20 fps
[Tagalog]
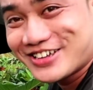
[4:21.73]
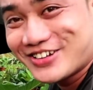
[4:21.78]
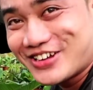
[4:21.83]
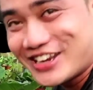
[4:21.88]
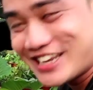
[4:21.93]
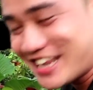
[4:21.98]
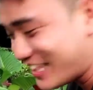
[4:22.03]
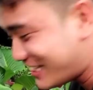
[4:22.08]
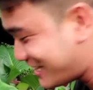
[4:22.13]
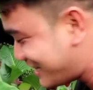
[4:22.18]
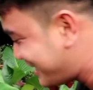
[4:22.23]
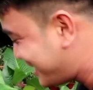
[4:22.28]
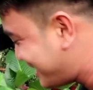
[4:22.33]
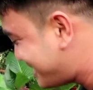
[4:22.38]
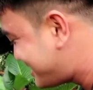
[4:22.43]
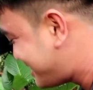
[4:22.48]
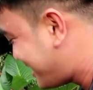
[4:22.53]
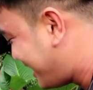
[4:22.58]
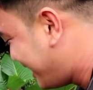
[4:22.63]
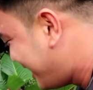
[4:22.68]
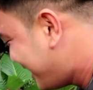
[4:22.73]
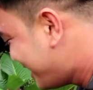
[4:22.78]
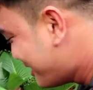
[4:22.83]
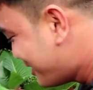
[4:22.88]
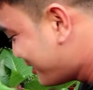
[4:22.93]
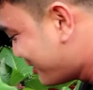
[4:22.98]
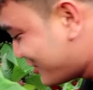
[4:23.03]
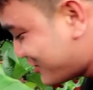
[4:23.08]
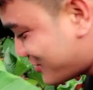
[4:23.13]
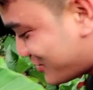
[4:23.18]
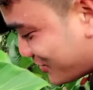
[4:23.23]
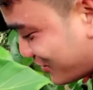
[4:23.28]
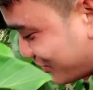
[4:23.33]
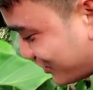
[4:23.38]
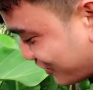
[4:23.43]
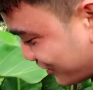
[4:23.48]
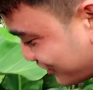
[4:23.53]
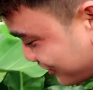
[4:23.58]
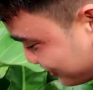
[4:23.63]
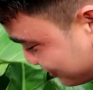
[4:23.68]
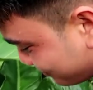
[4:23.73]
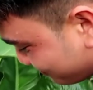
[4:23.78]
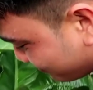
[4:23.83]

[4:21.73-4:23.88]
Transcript: siguro ni Ate Nisi. So,